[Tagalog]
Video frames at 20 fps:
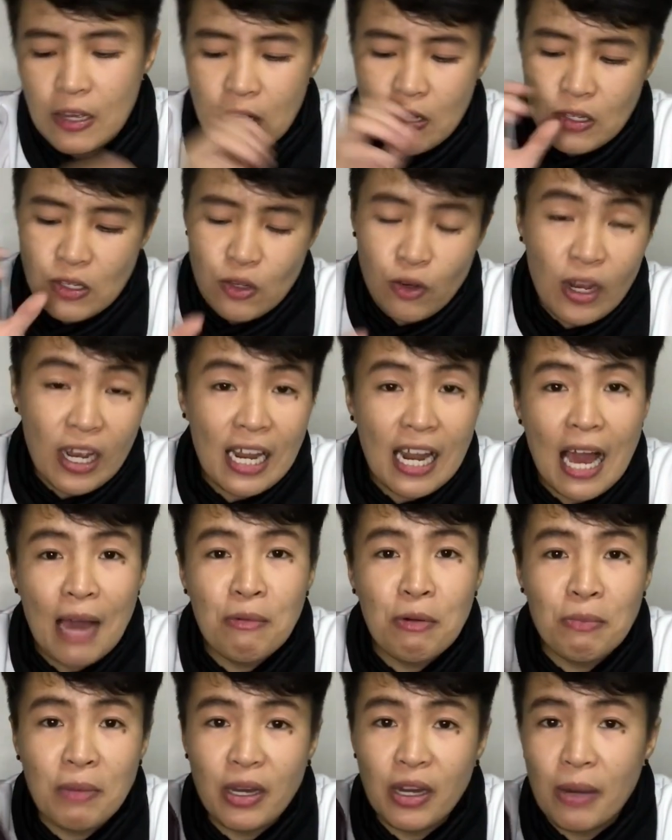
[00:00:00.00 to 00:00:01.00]
So,
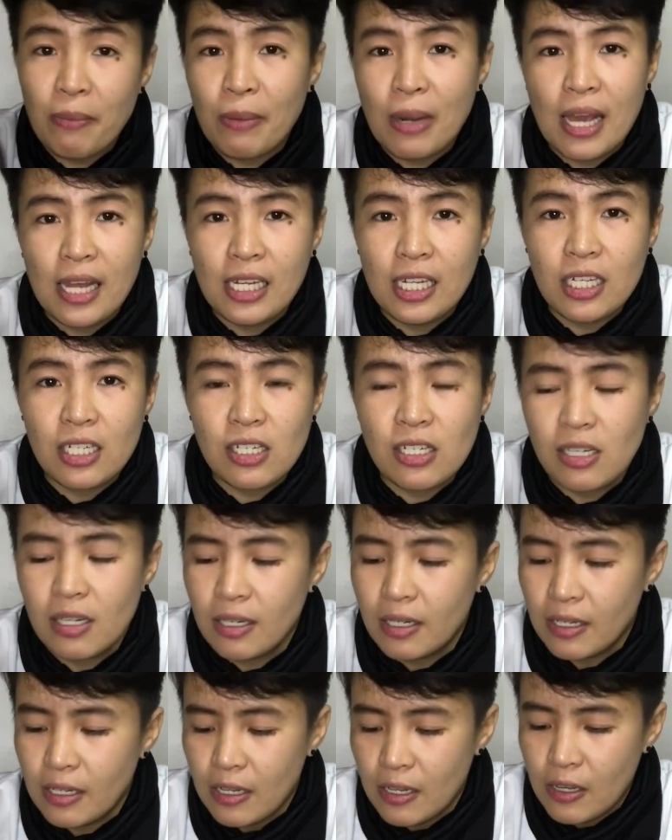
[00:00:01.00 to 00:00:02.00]
kailangan mo mag-replenish.
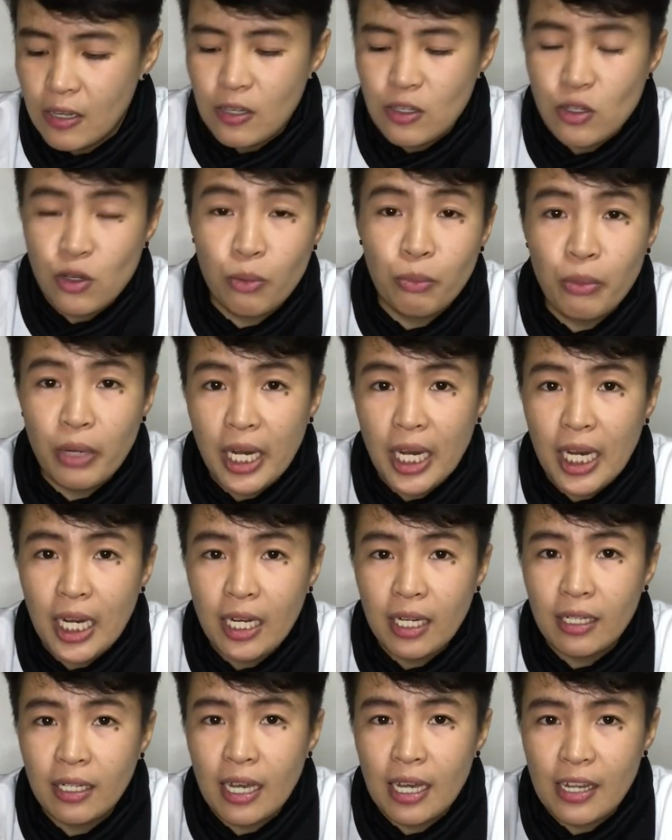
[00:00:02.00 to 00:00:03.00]
So,
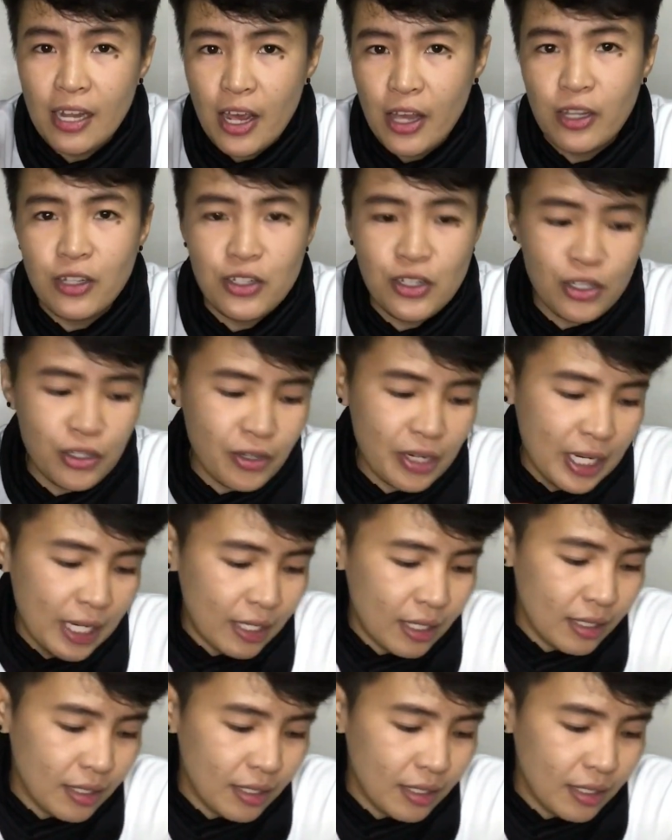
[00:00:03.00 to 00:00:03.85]
bring an energy drink.